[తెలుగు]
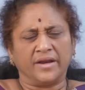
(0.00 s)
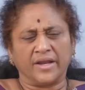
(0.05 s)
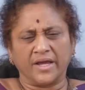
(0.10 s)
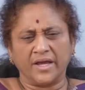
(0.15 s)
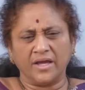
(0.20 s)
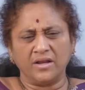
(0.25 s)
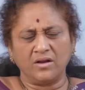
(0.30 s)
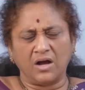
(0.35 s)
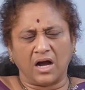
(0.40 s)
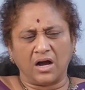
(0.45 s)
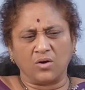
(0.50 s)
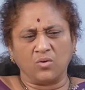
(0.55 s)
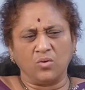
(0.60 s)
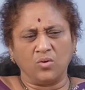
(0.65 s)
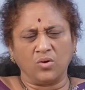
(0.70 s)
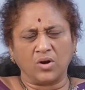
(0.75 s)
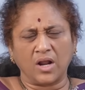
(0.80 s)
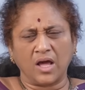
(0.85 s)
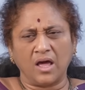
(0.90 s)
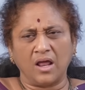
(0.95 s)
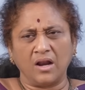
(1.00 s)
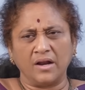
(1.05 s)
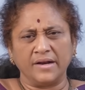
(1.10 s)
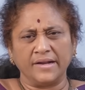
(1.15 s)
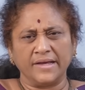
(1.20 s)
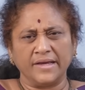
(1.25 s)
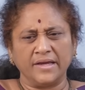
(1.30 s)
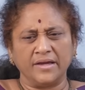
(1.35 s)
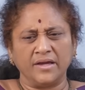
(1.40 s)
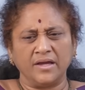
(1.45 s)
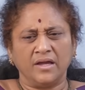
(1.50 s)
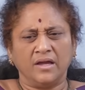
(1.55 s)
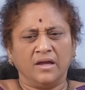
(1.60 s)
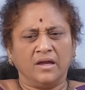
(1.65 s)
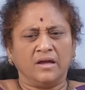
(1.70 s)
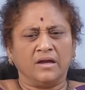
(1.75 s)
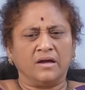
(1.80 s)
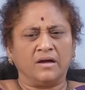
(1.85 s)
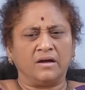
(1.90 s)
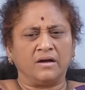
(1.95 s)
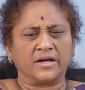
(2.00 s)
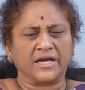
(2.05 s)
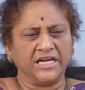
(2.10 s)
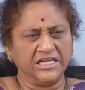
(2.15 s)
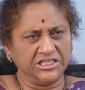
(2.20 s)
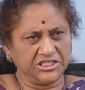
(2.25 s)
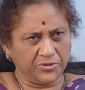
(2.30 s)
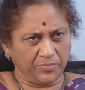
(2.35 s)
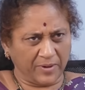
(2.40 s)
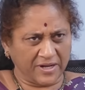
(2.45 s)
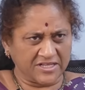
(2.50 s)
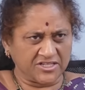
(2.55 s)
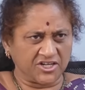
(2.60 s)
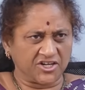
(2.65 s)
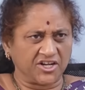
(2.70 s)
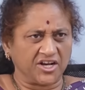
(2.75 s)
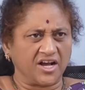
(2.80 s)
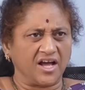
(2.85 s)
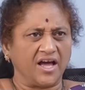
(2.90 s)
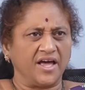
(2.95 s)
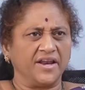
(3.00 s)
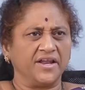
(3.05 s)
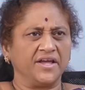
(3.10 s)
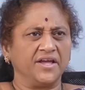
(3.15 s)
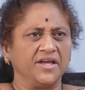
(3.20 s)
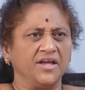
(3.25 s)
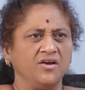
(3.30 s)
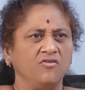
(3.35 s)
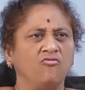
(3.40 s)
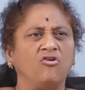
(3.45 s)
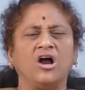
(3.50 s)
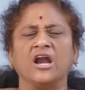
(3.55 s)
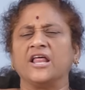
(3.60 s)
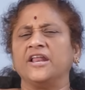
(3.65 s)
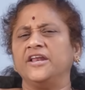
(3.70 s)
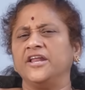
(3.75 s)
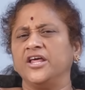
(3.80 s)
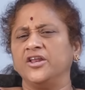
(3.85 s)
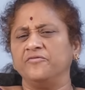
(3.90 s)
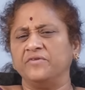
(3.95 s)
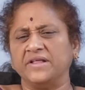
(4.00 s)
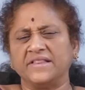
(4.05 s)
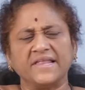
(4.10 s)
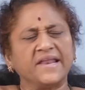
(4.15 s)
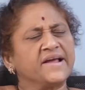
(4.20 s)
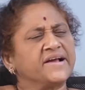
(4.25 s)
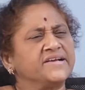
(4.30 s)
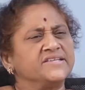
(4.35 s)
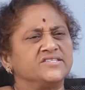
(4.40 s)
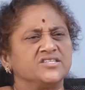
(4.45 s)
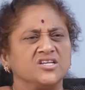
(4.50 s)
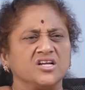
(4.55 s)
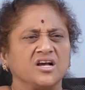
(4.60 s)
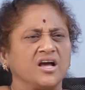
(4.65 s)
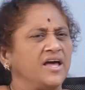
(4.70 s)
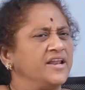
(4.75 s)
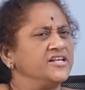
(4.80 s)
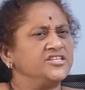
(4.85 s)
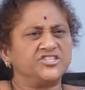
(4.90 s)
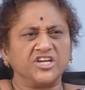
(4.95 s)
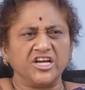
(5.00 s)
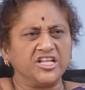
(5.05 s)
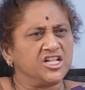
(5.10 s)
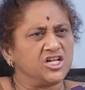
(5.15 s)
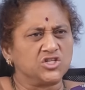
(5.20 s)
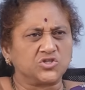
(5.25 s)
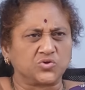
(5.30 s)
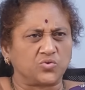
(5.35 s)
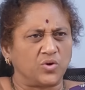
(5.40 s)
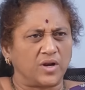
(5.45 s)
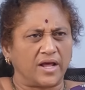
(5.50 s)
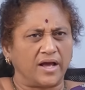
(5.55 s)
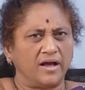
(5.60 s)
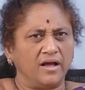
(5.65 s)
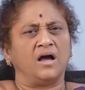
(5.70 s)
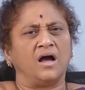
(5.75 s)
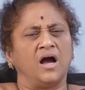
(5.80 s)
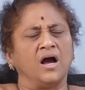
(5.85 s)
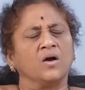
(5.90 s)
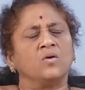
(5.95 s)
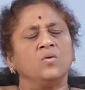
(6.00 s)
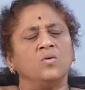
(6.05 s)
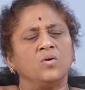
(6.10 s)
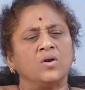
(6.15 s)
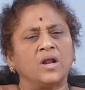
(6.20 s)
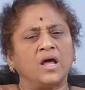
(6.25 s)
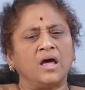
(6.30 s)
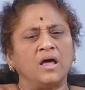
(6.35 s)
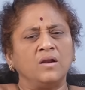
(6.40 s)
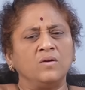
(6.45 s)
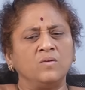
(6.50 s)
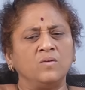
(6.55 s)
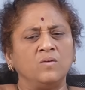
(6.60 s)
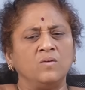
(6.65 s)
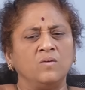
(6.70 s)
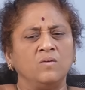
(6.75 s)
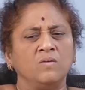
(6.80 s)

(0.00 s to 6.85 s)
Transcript: నేను అఘోరాలని కించపరచటం కానీ వాళ్ళని నేను వ్యతిరేకించడం కానీ చేయదలుచుకోలే అఘోరాలు